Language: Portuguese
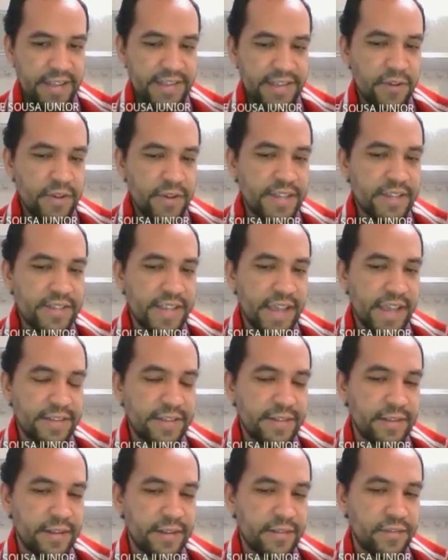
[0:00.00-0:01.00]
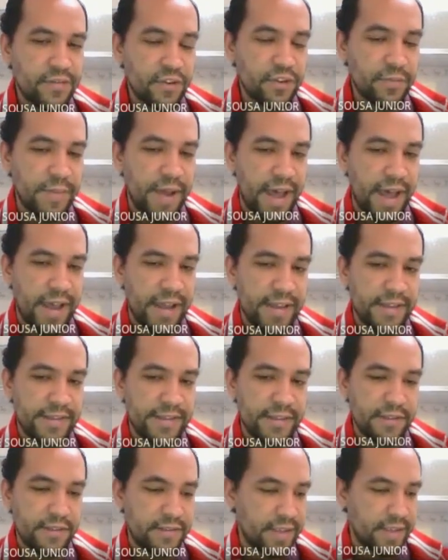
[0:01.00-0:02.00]
E se eu quisesse transformar
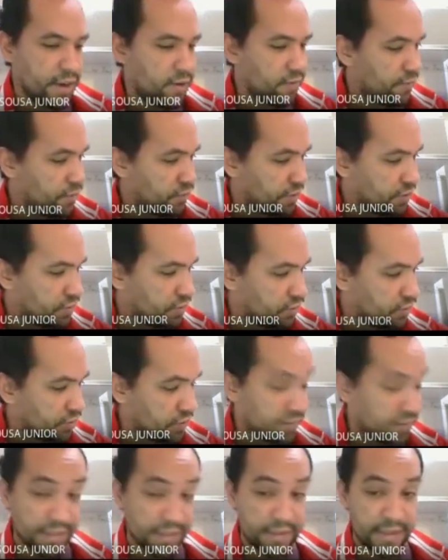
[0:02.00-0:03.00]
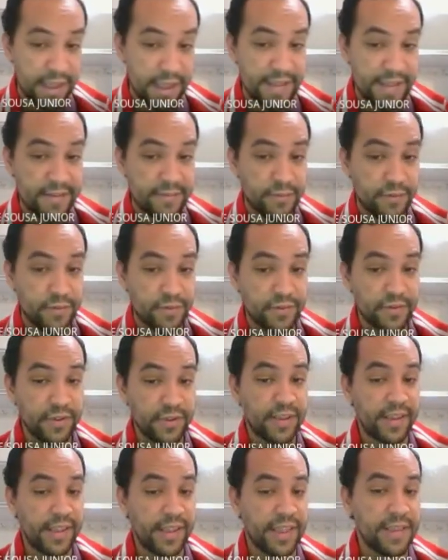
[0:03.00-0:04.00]
esse 0,18 centésimos
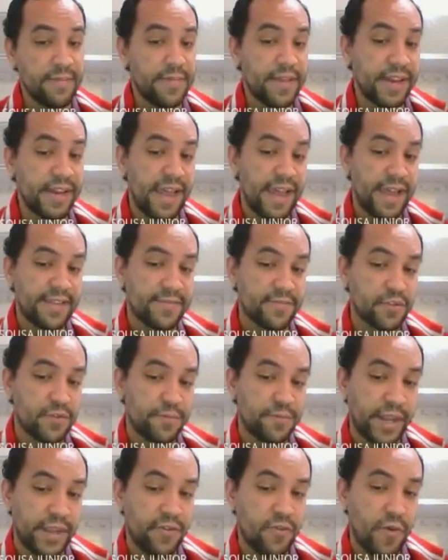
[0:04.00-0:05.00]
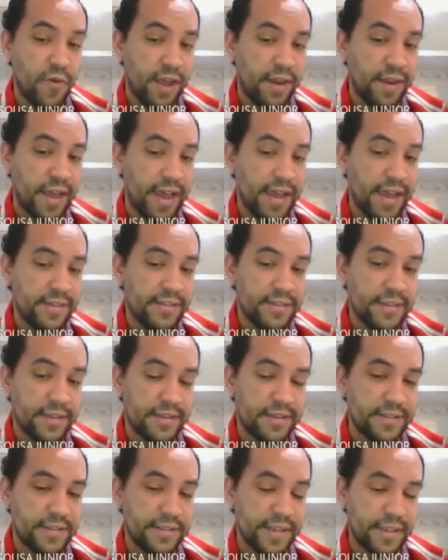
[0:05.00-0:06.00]
em milésimos para igualar
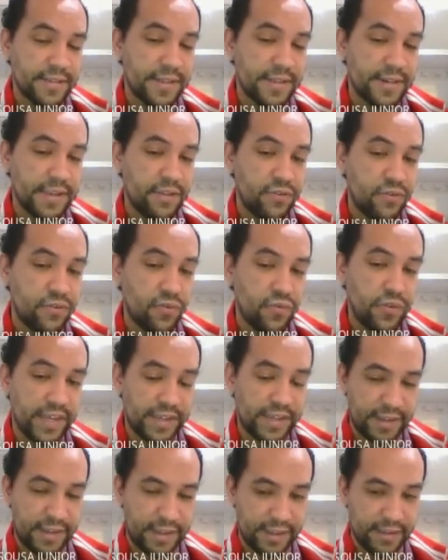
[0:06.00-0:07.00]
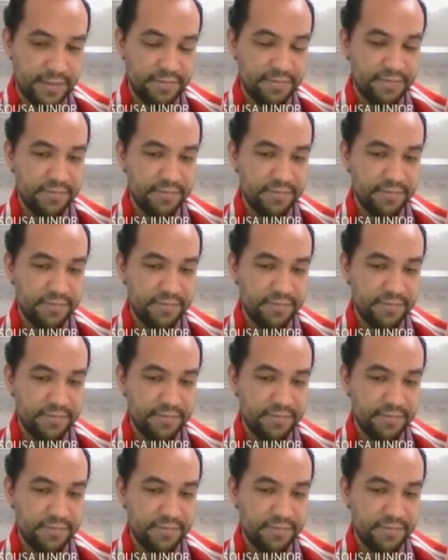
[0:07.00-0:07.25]
esse, essa leitura aqui,